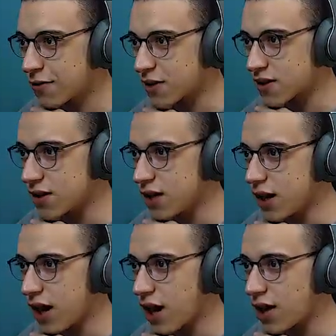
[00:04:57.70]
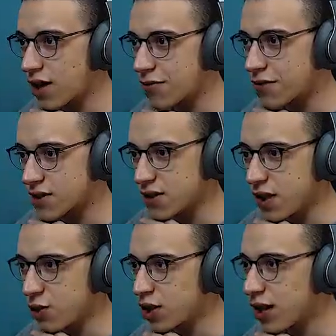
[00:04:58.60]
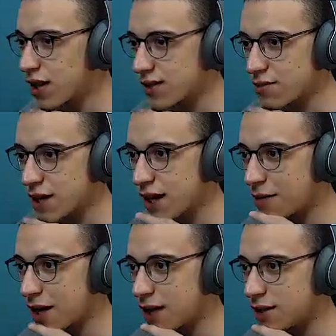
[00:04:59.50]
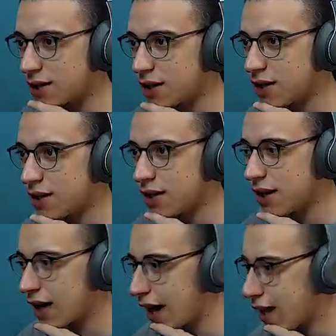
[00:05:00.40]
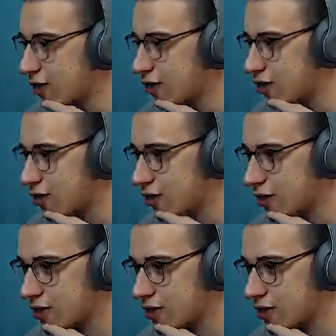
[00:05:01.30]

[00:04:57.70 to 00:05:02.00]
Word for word: فظيع حركه فظيعه والله العظيم اللي عملها دي عاش